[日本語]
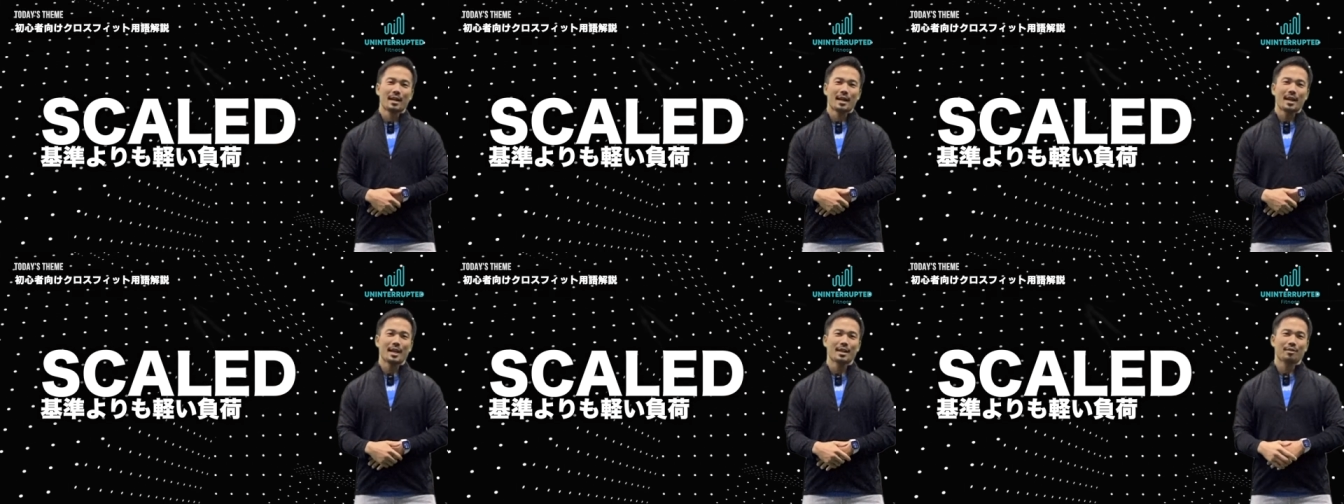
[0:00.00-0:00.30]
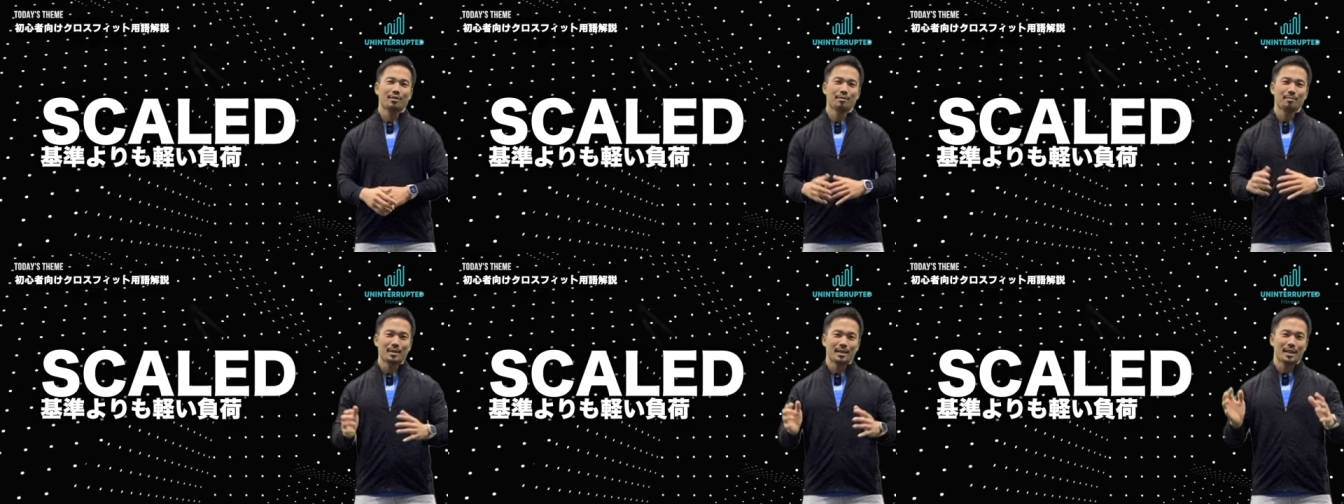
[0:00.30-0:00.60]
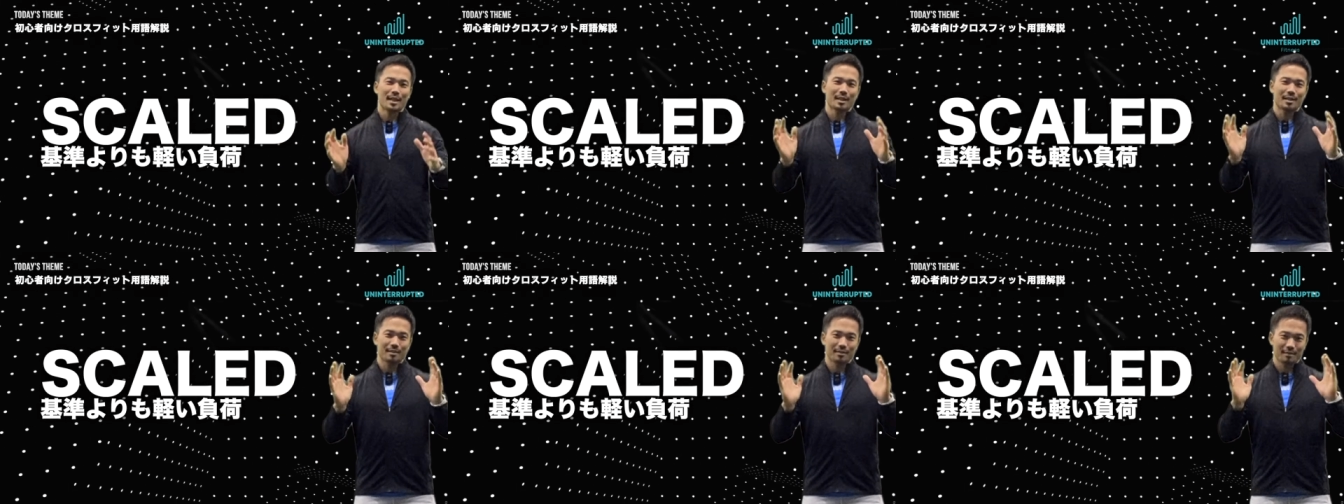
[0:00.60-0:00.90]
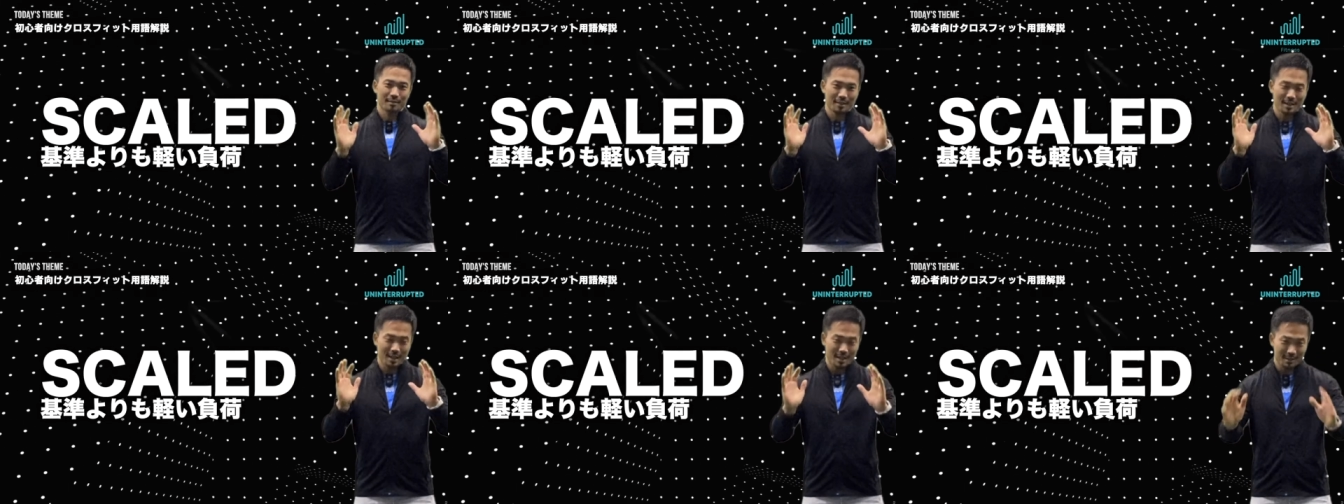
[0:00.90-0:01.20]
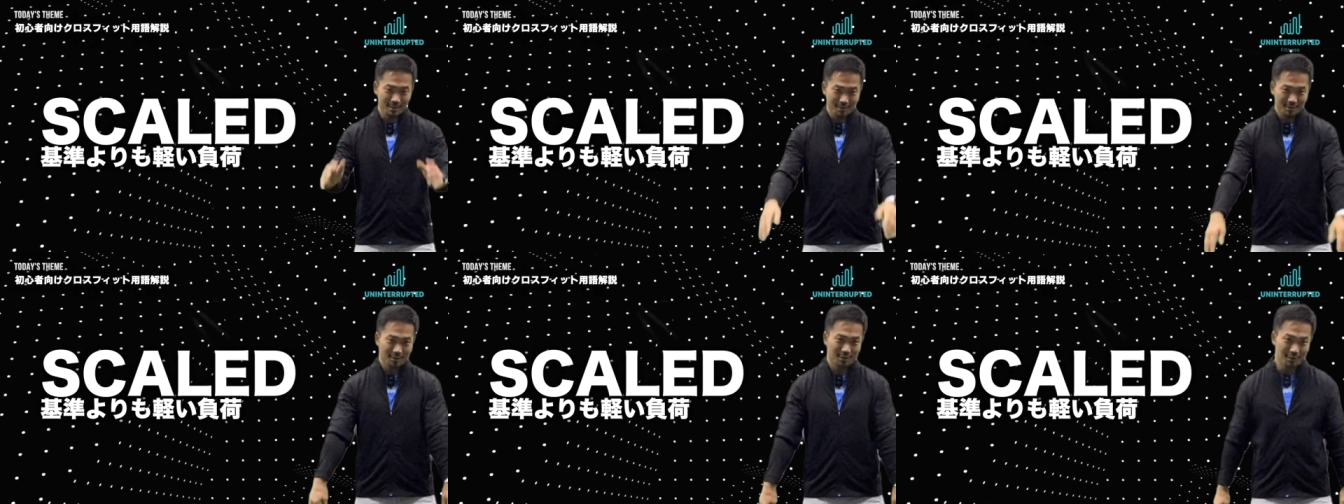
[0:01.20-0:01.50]
えー、っとみんな、
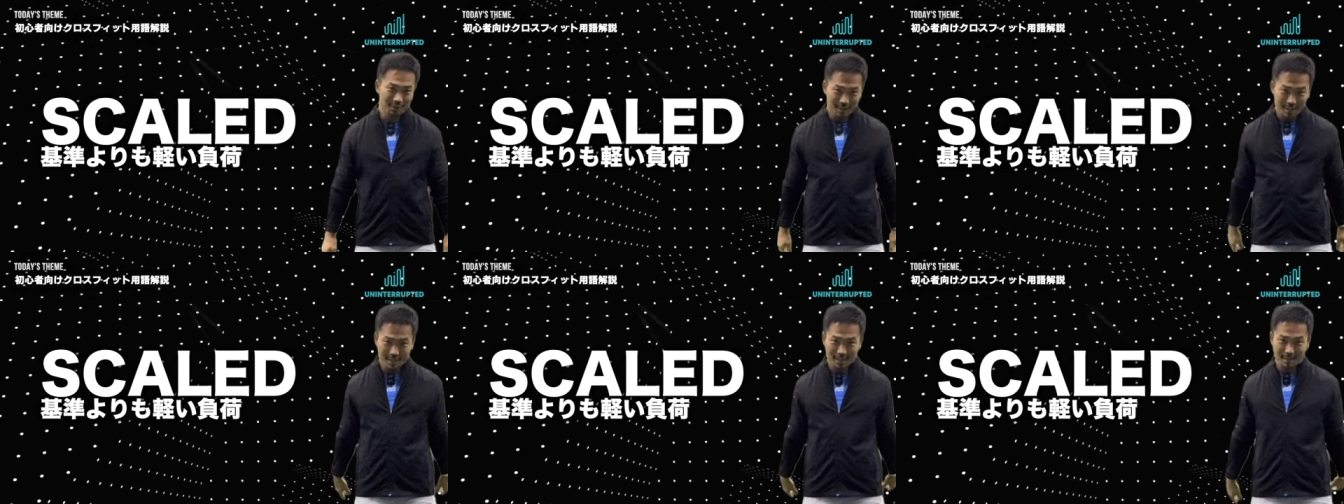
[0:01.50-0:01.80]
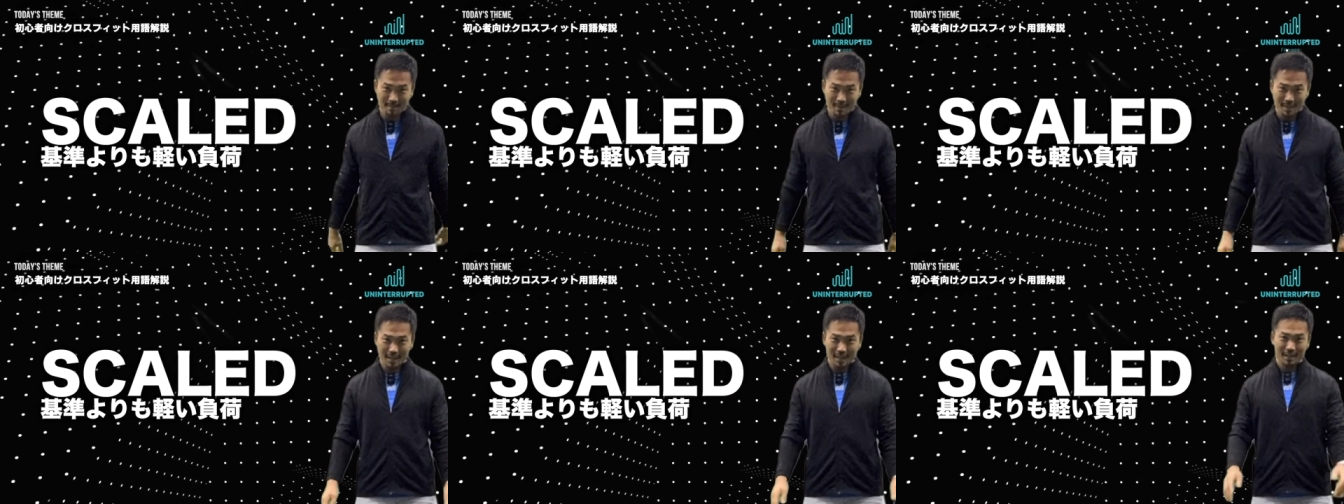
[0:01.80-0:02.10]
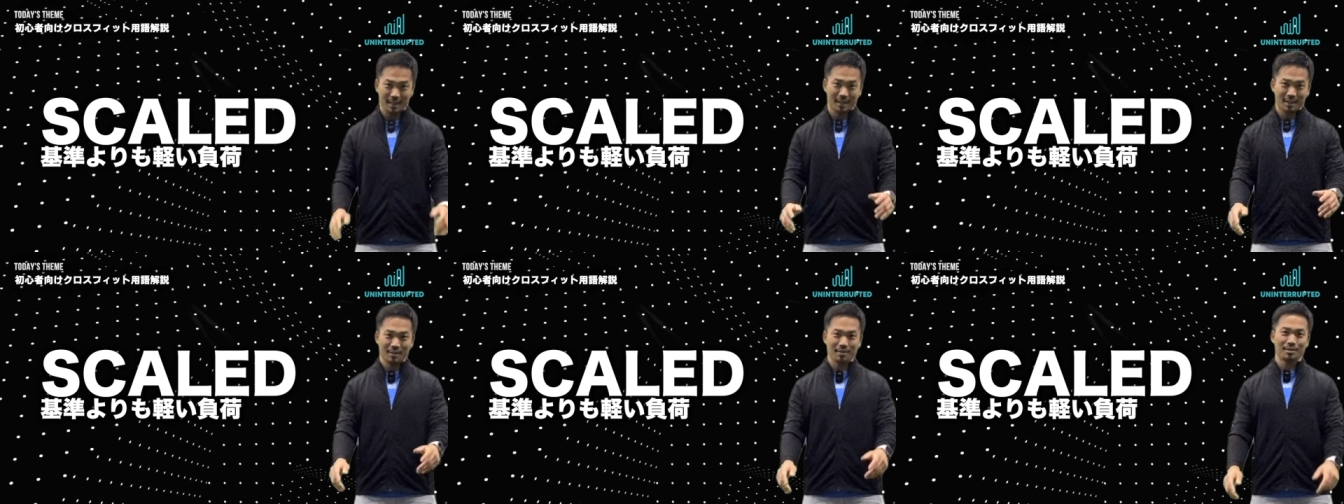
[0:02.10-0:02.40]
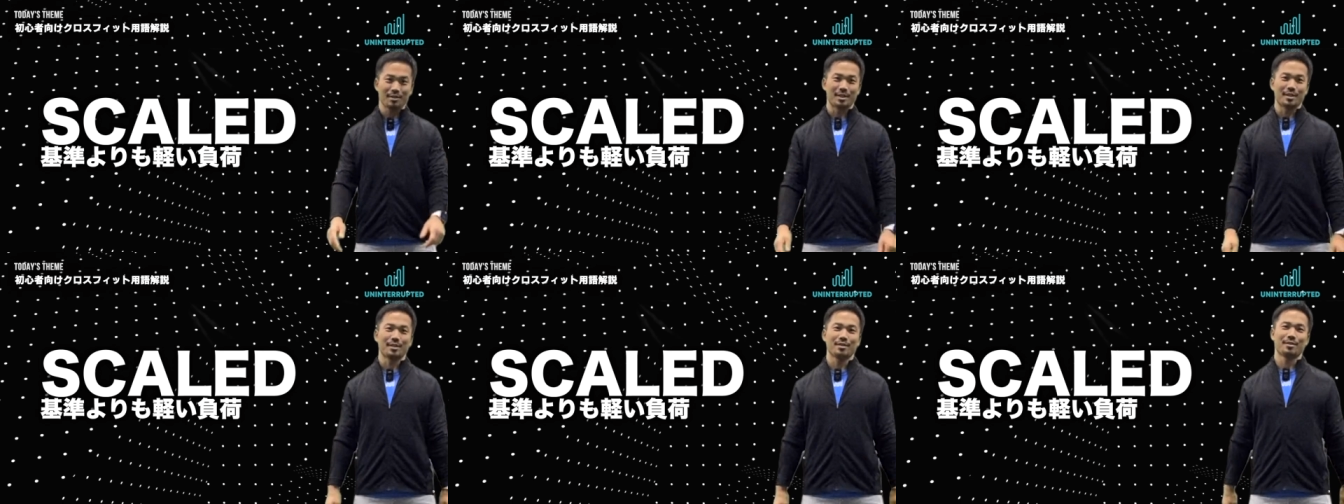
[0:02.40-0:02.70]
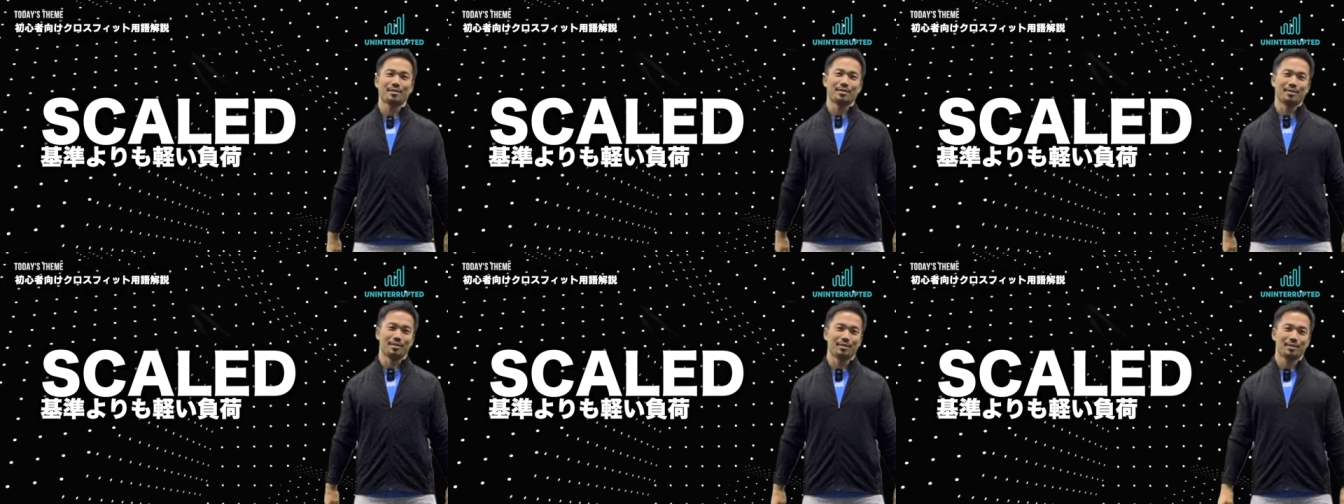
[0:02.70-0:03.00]
えー、っと調整してみんなができるように
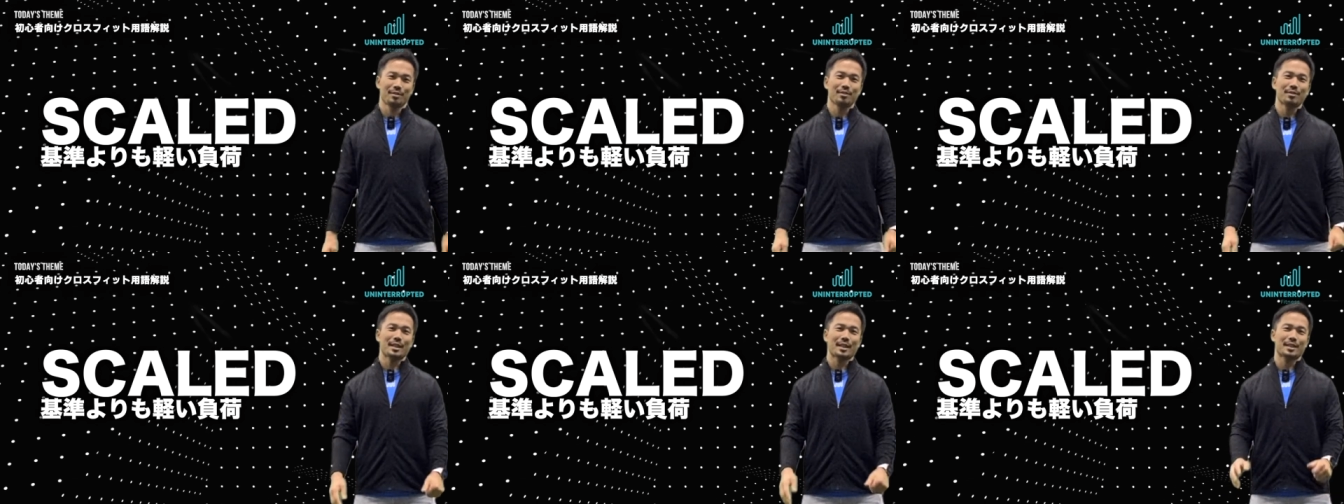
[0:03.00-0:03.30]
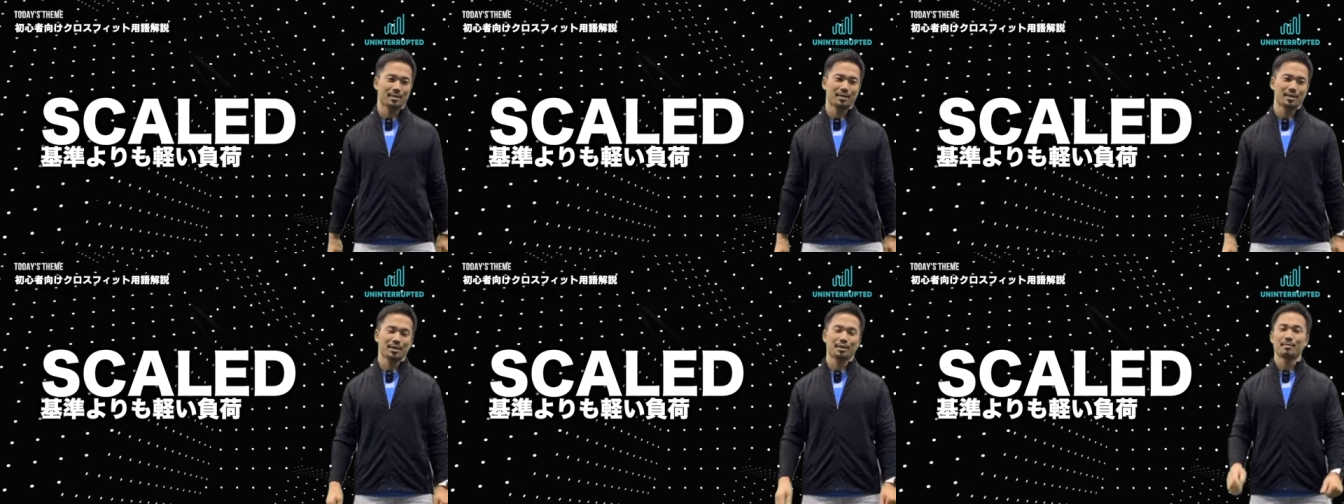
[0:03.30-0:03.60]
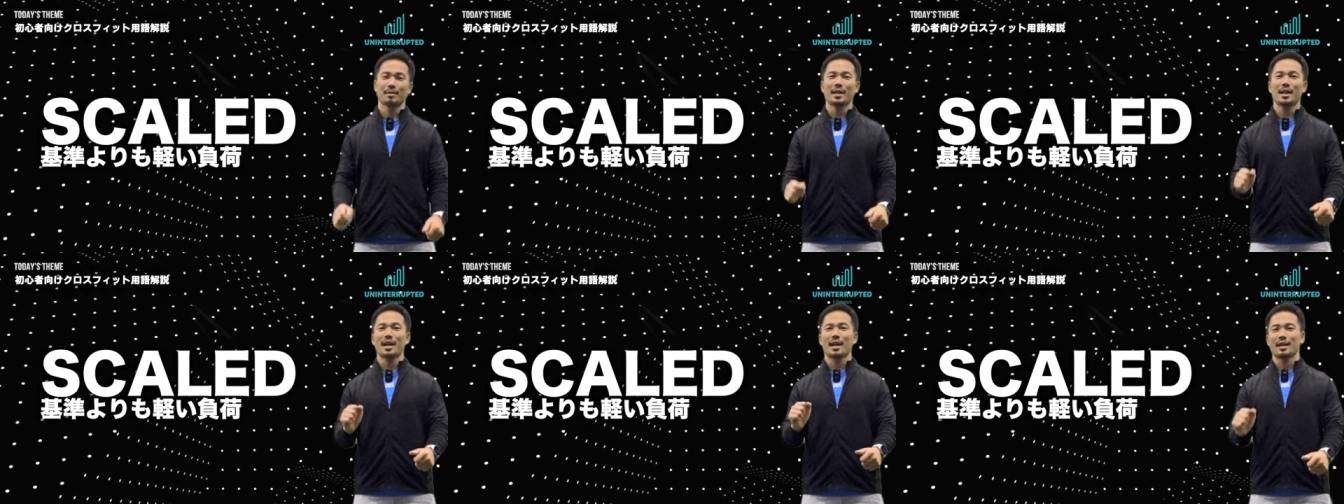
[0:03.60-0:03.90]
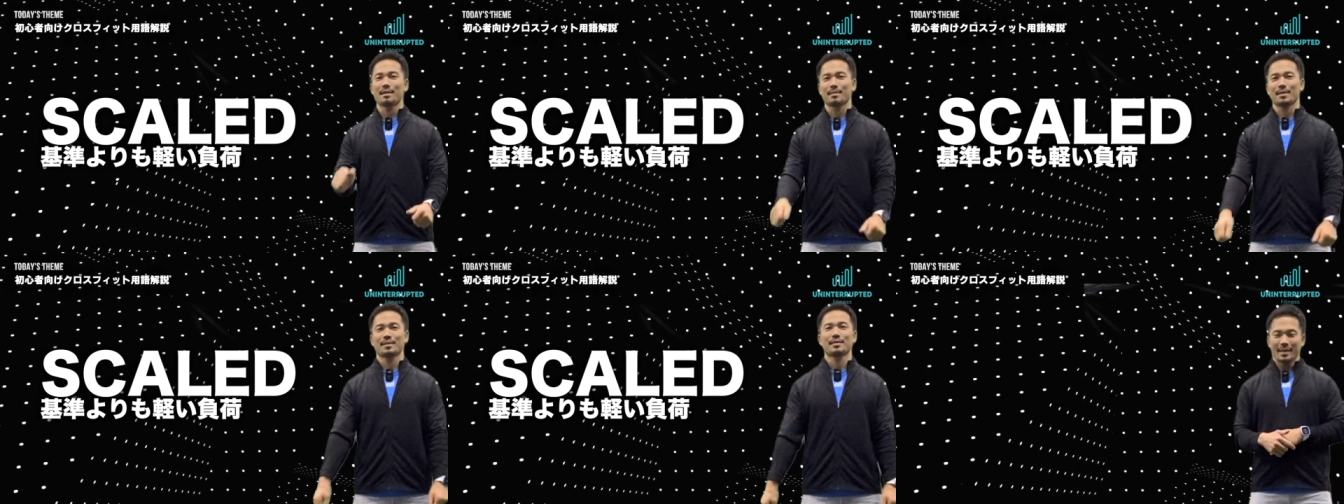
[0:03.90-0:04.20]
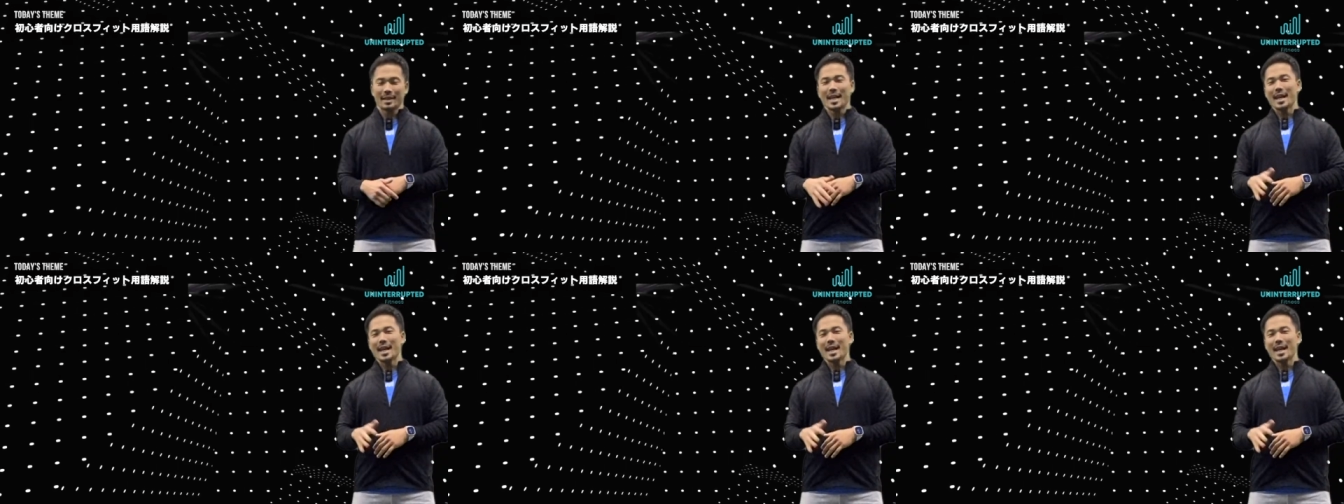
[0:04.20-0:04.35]
するそんな仕組みがあります。